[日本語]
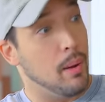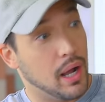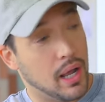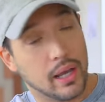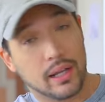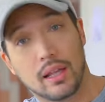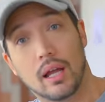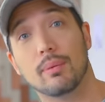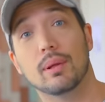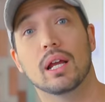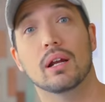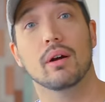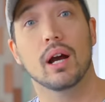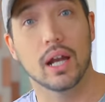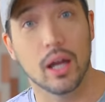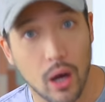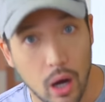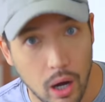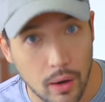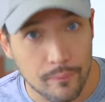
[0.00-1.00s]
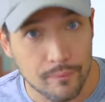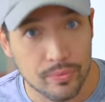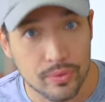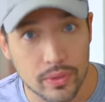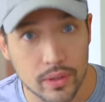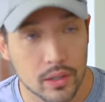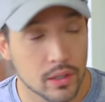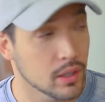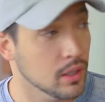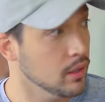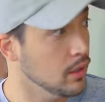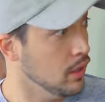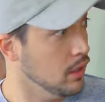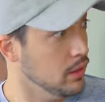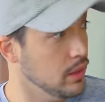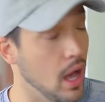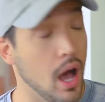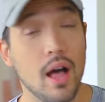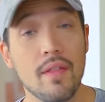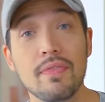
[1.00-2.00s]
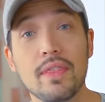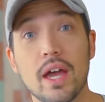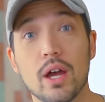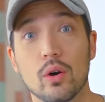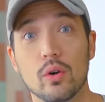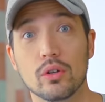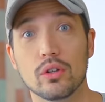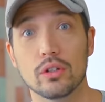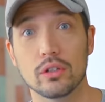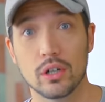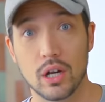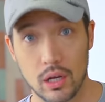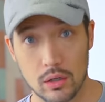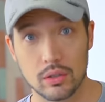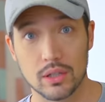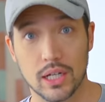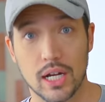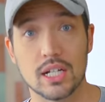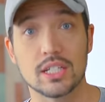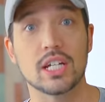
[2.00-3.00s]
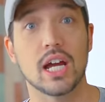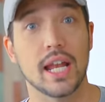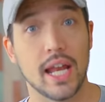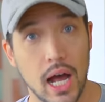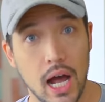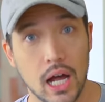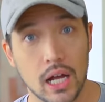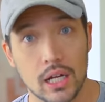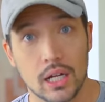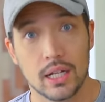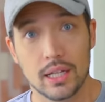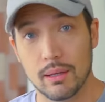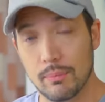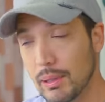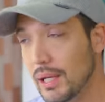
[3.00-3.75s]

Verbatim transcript: パンケーキ食べてるわけよ。なんだよこのドラゴンって感じやな。で